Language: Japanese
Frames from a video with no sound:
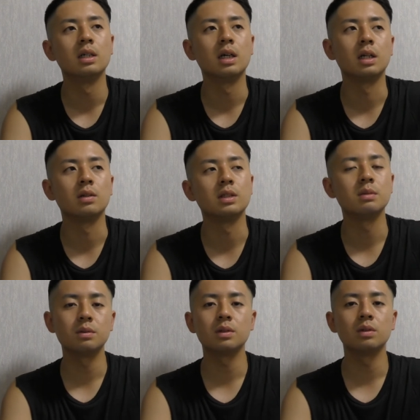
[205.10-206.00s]
の
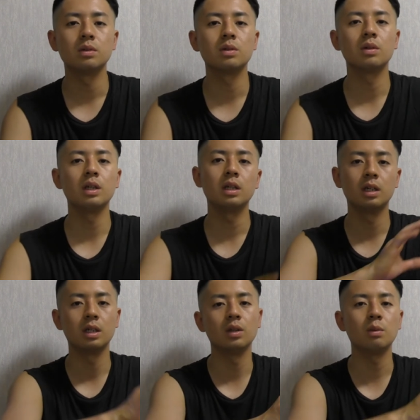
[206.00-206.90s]
自分の踊り
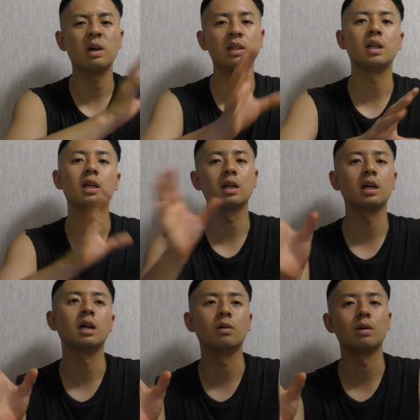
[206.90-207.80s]
のマンネリ化
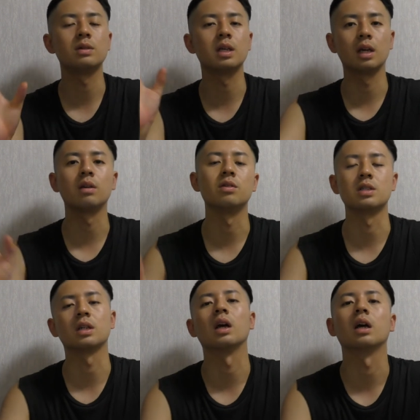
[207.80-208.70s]
は防げるん
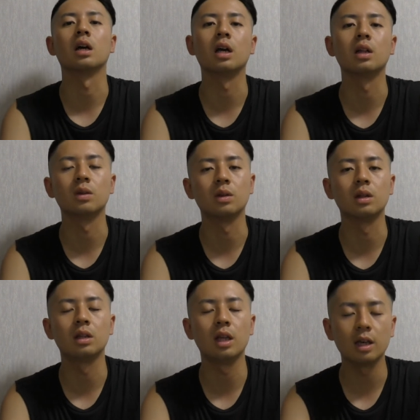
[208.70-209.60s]
じゃないかなっ
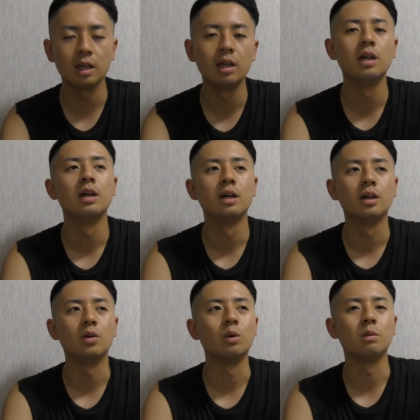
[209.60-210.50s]
て
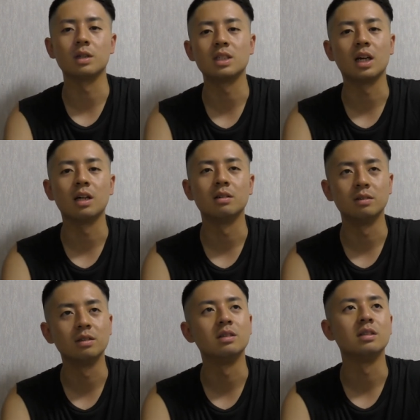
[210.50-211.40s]
思いました
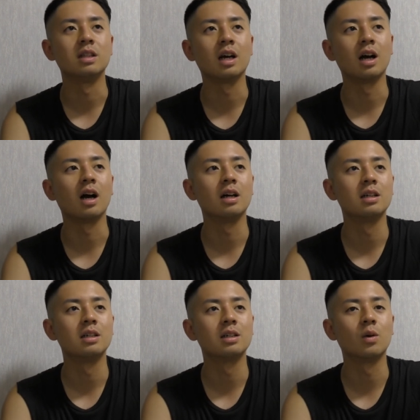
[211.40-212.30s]
うんなんか
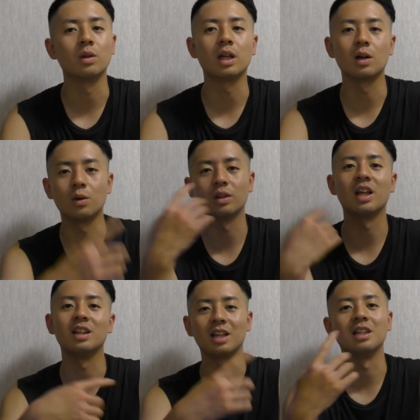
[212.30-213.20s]
こんなこん
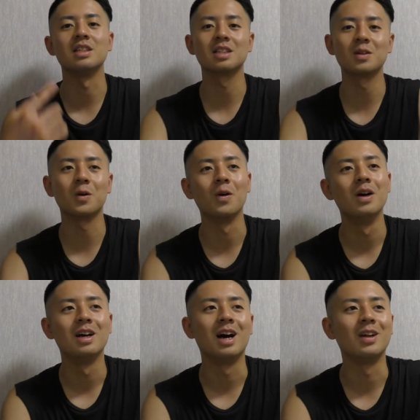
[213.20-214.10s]
なんなんですけど
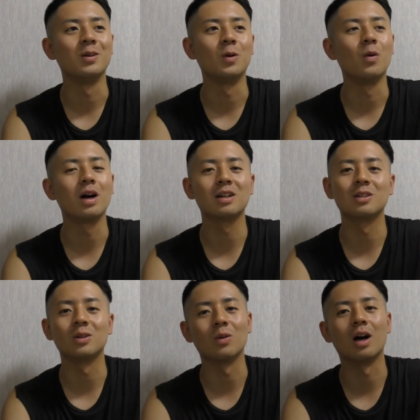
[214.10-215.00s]
あの
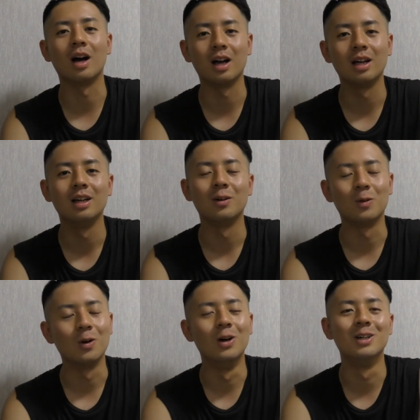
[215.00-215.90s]
ワックとか
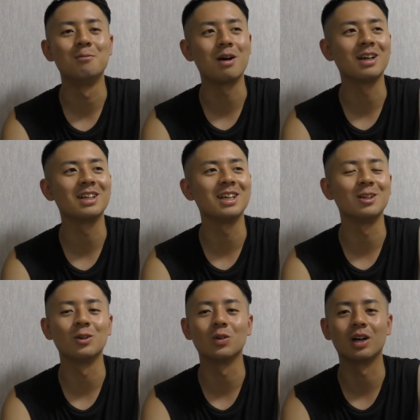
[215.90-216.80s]
を
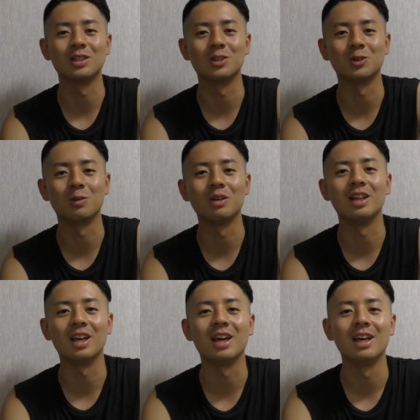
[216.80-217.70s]
パンキングとかちょっと見
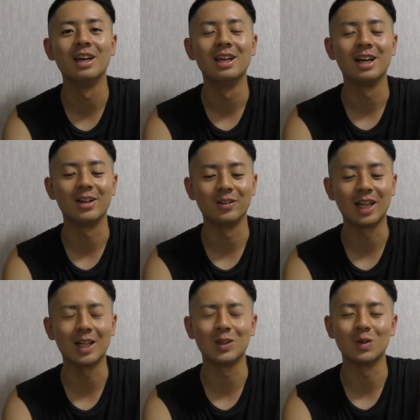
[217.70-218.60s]
てあの
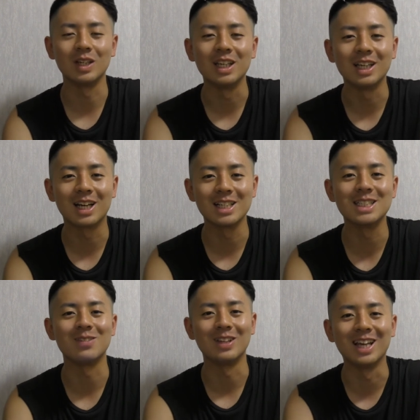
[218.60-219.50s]
タットに生か
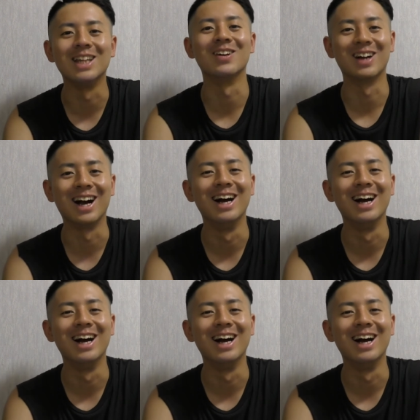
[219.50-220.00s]
してみたりとか、